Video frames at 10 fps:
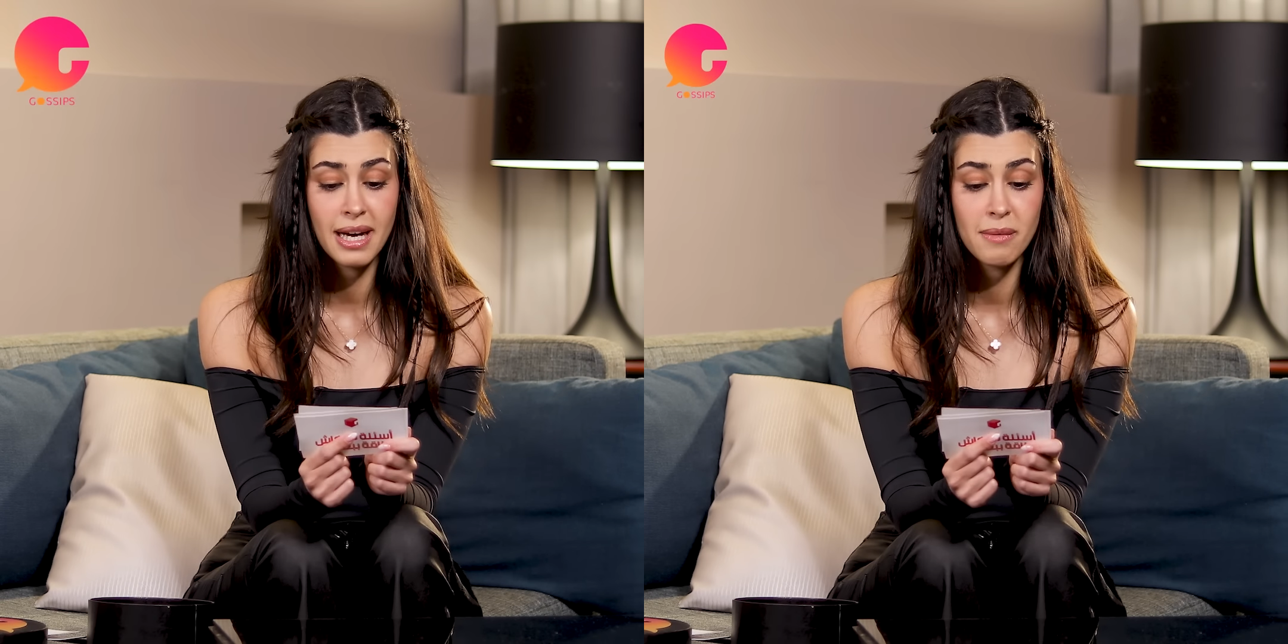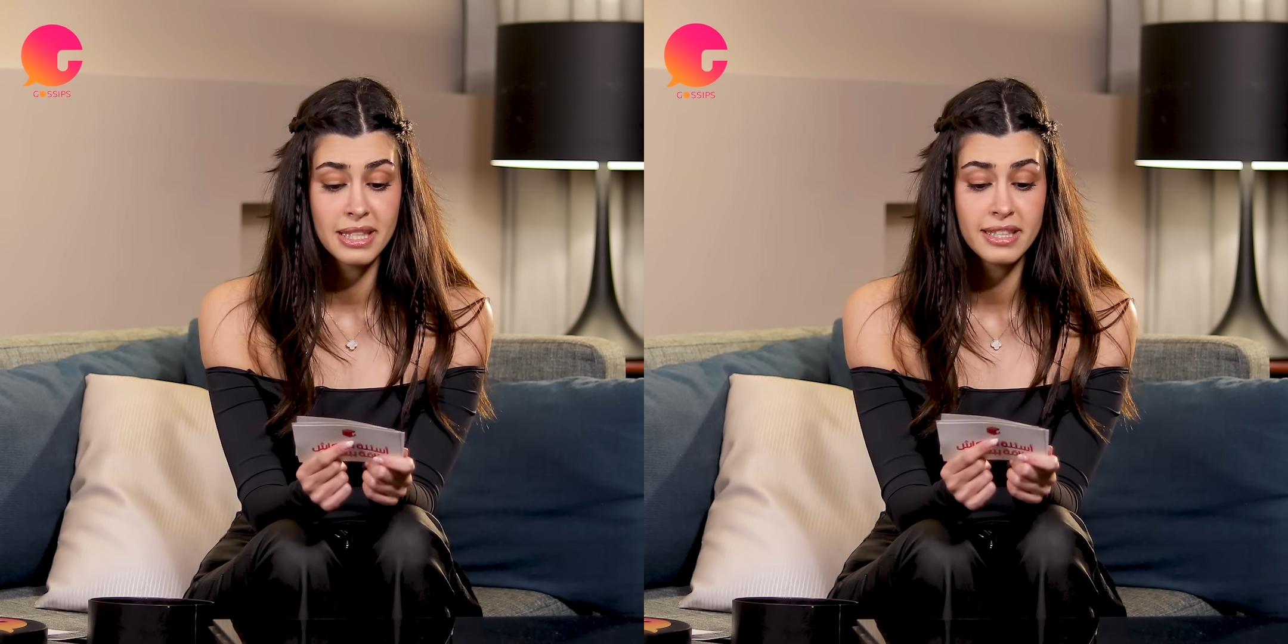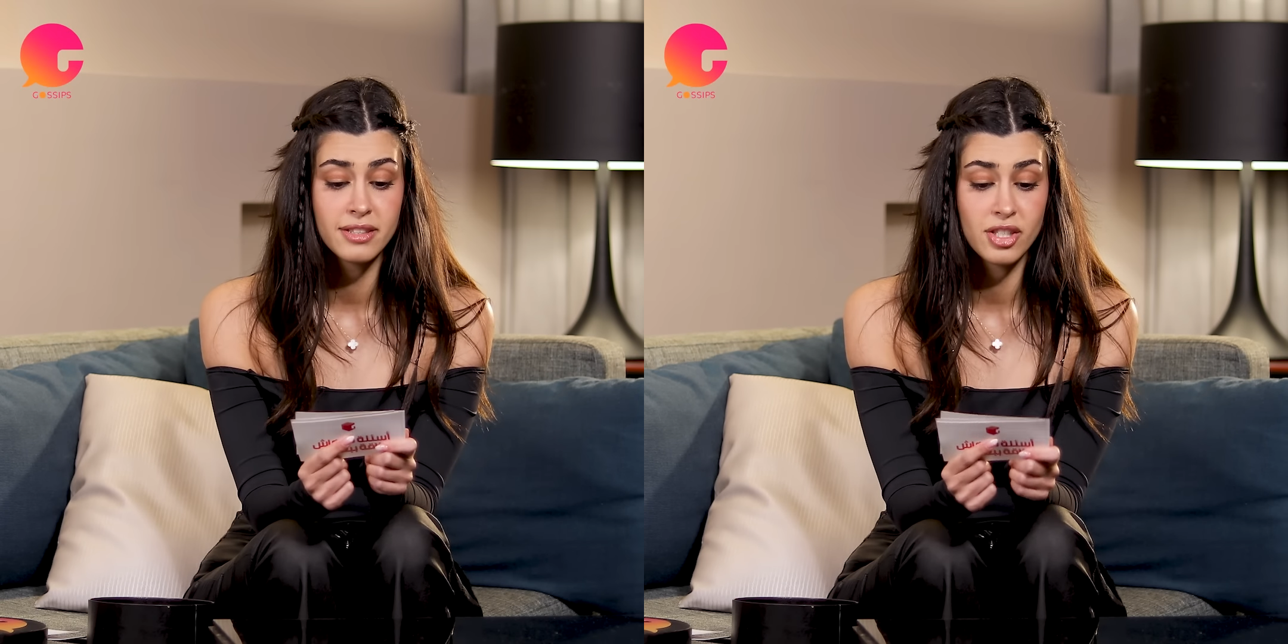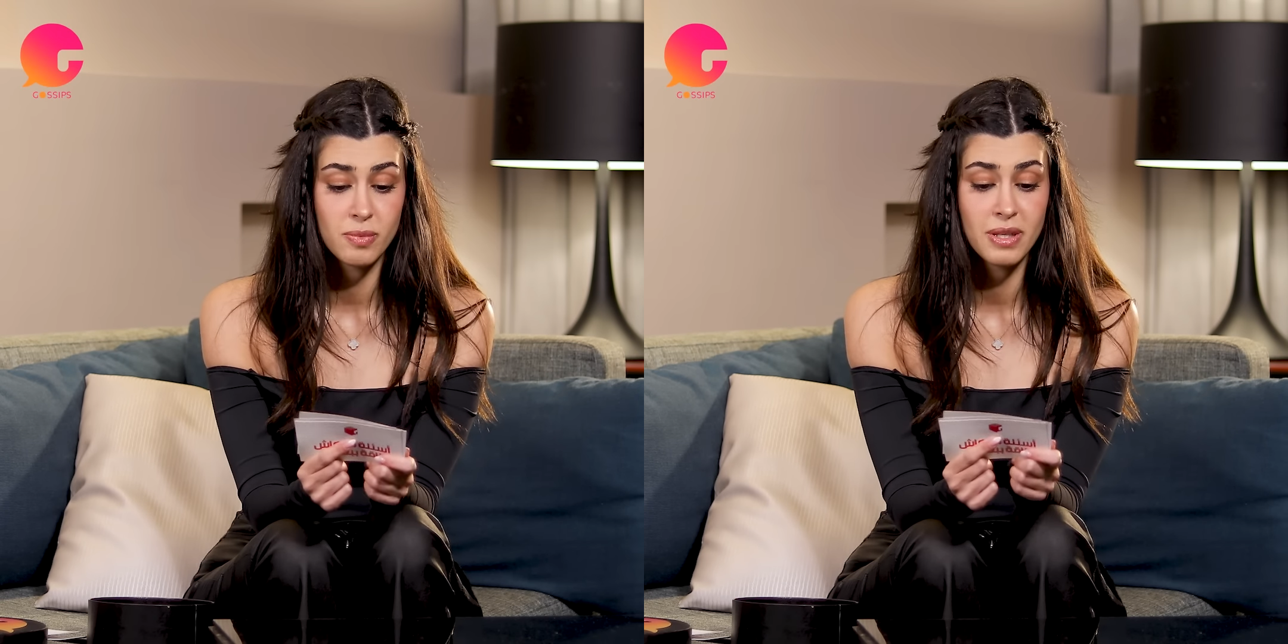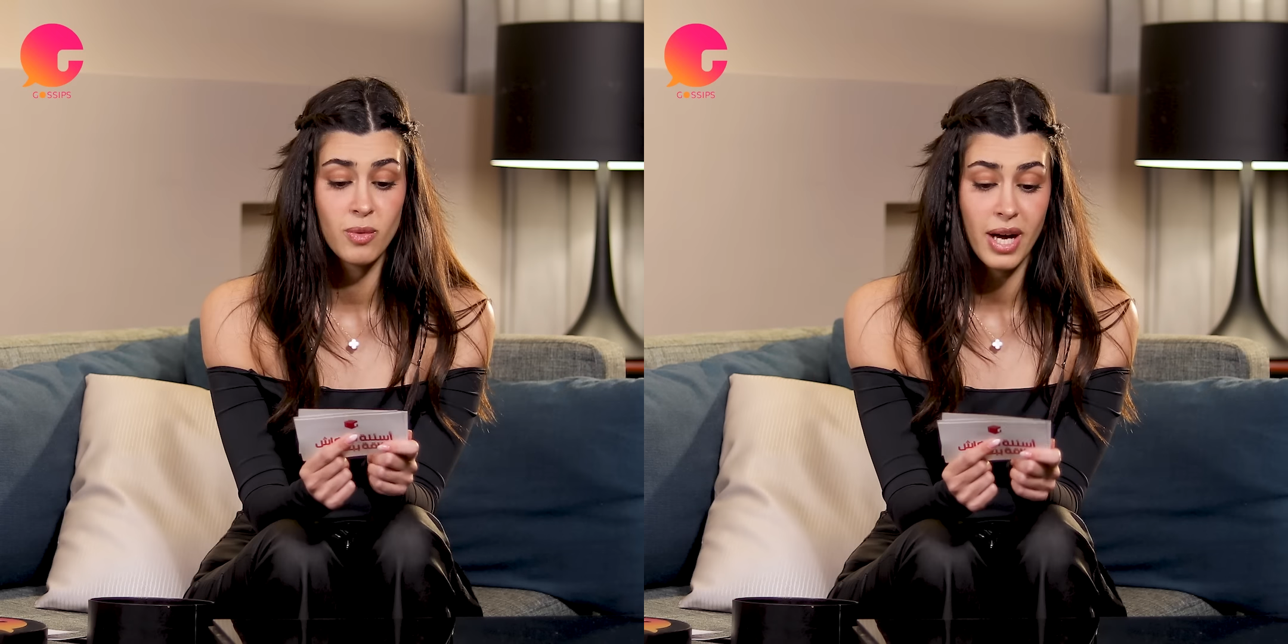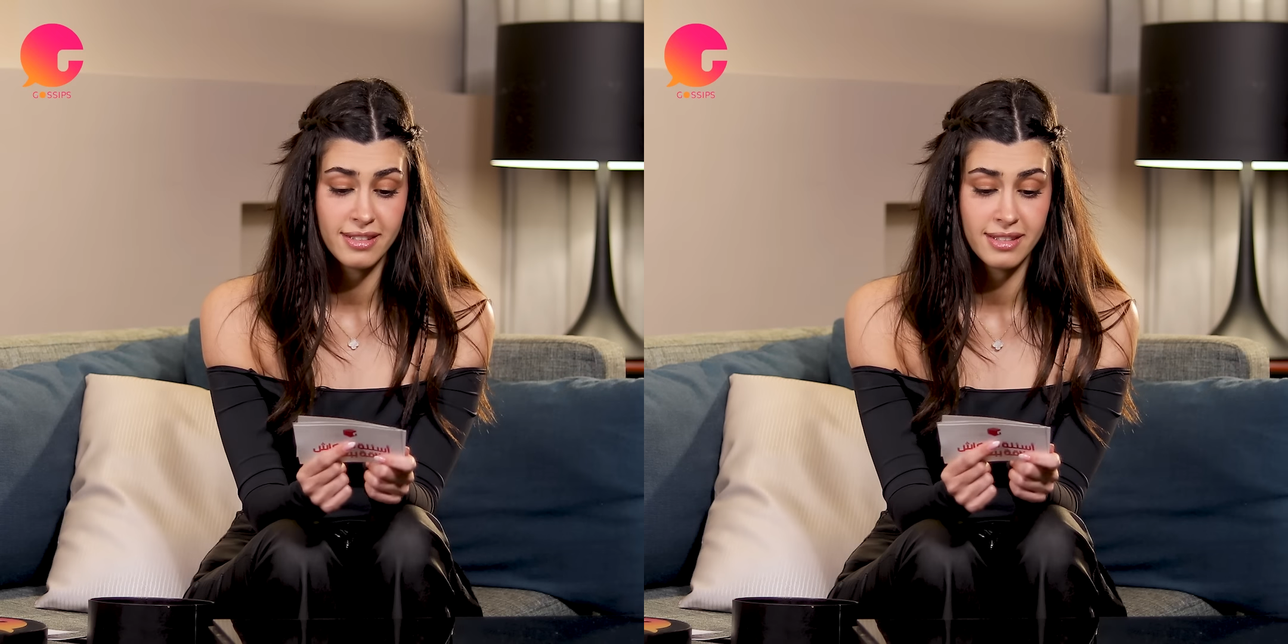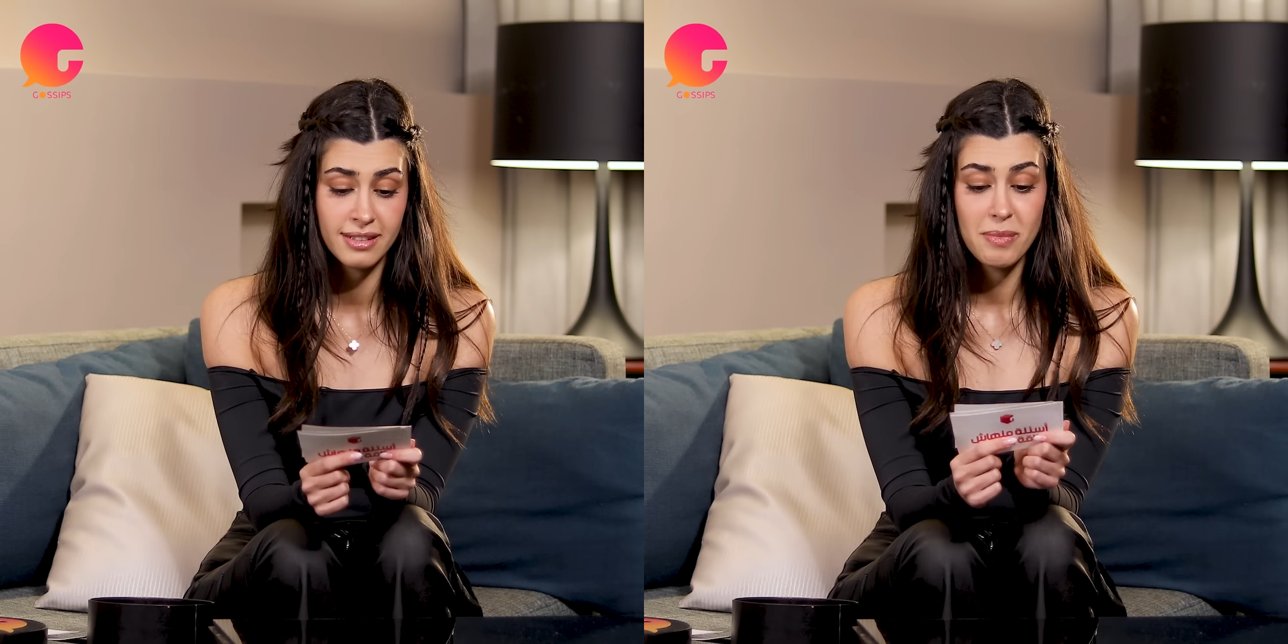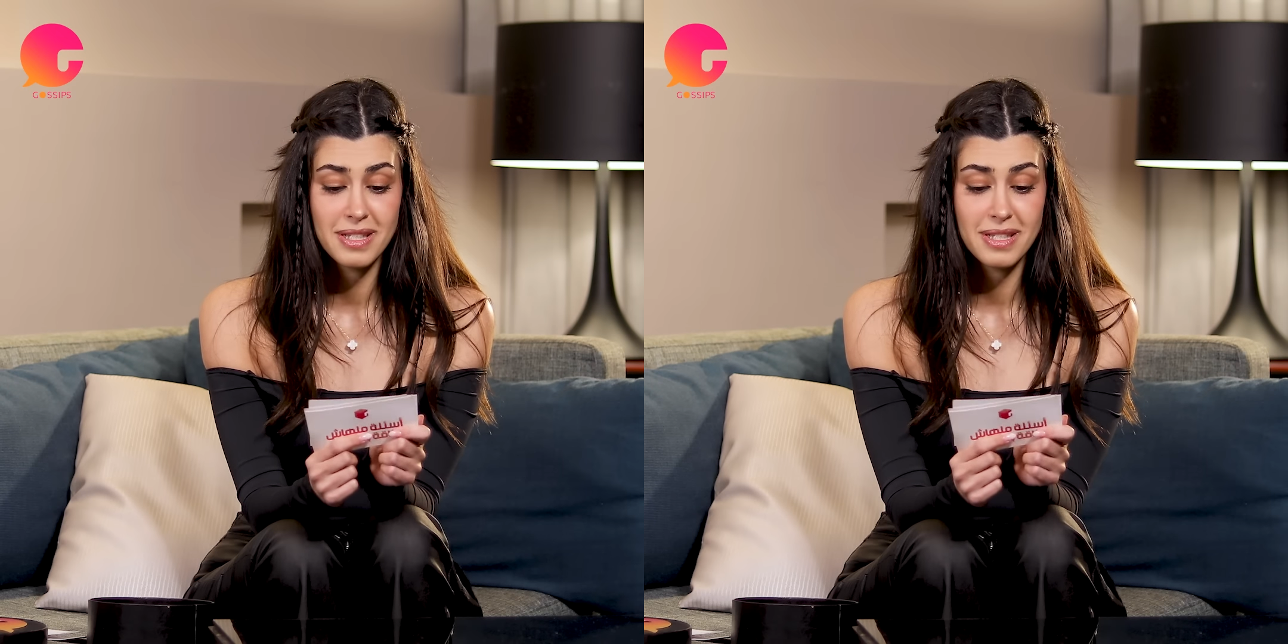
عمليه تجميل وحده